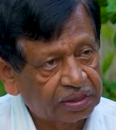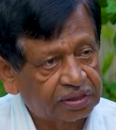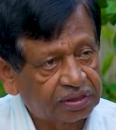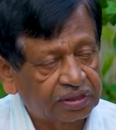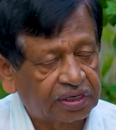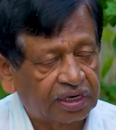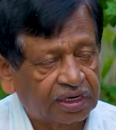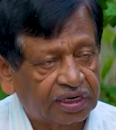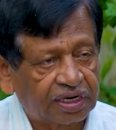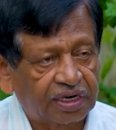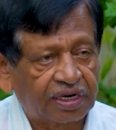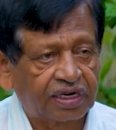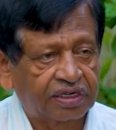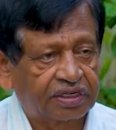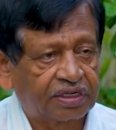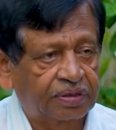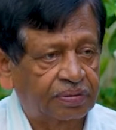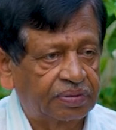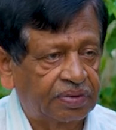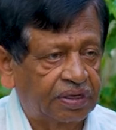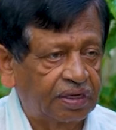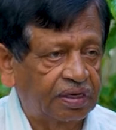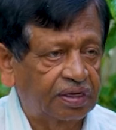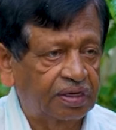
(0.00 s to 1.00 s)
కి ఎట్లా
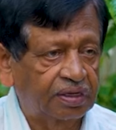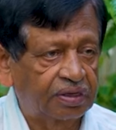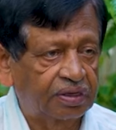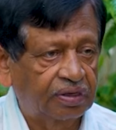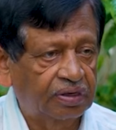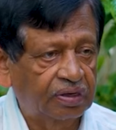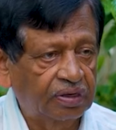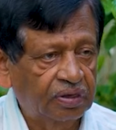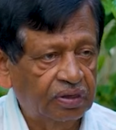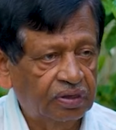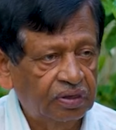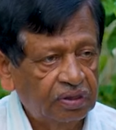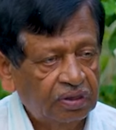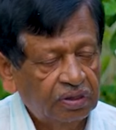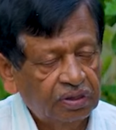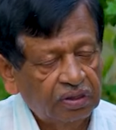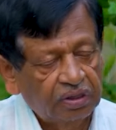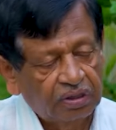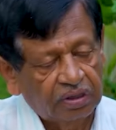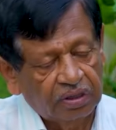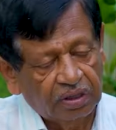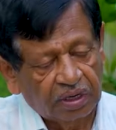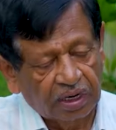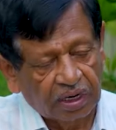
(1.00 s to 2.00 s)
నష్టం జరిగిందో
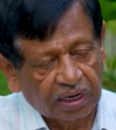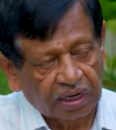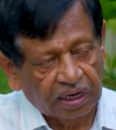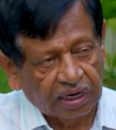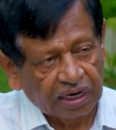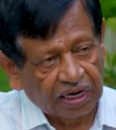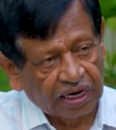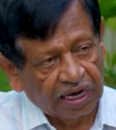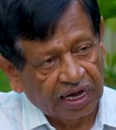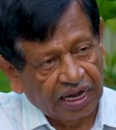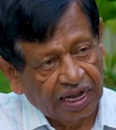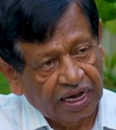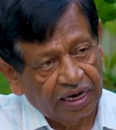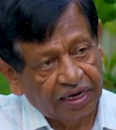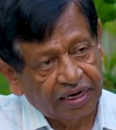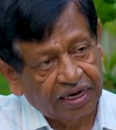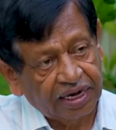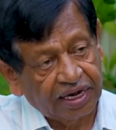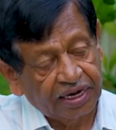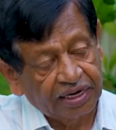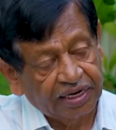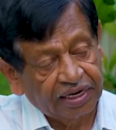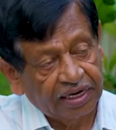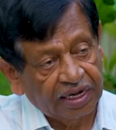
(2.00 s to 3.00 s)
అక్కడ ల్యాండ్
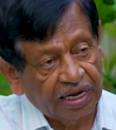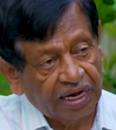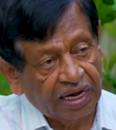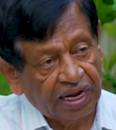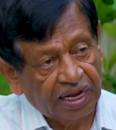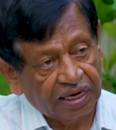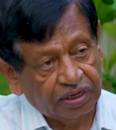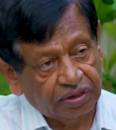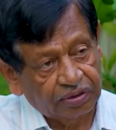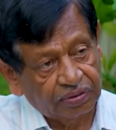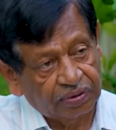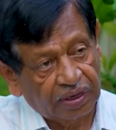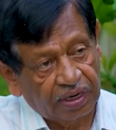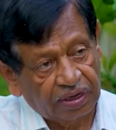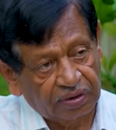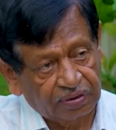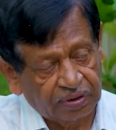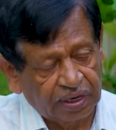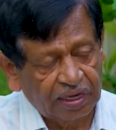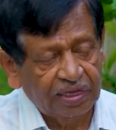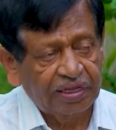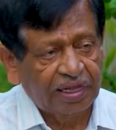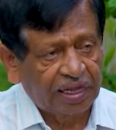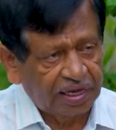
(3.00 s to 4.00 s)
టైటింగ్ యాక్ట్ వల్ల
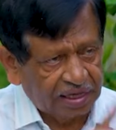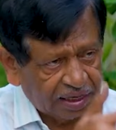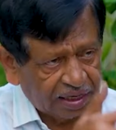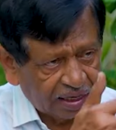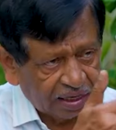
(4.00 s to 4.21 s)
కూడా ఇదే